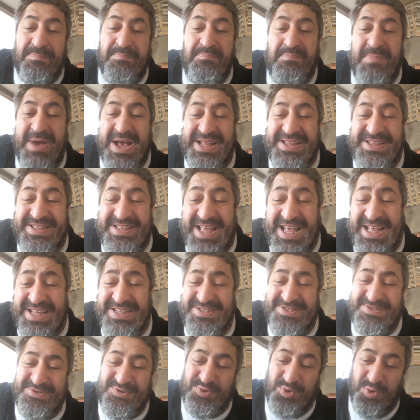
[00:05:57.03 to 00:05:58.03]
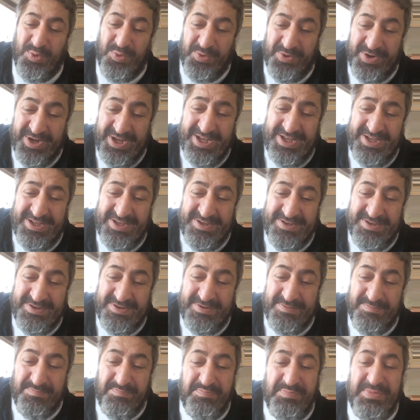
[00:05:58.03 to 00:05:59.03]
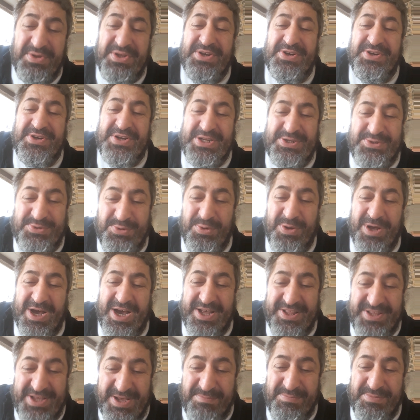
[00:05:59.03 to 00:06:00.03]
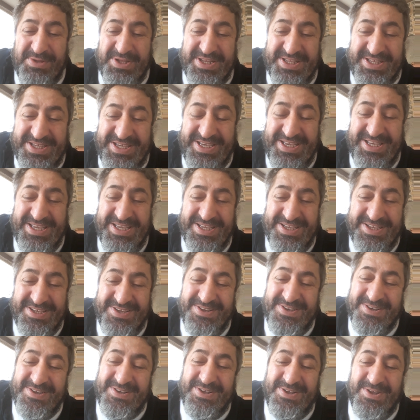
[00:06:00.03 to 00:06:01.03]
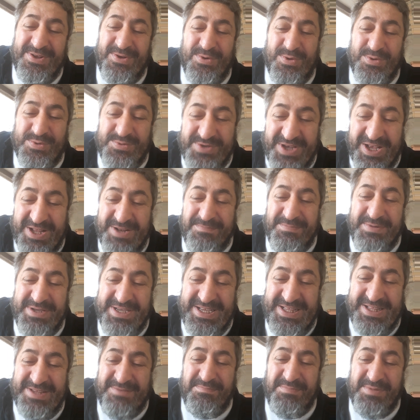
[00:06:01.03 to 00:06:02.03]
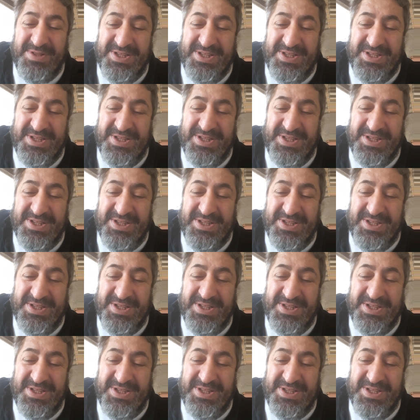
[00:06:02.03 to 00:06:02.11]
benden sonra bir recül ademdir ki özel bir ilim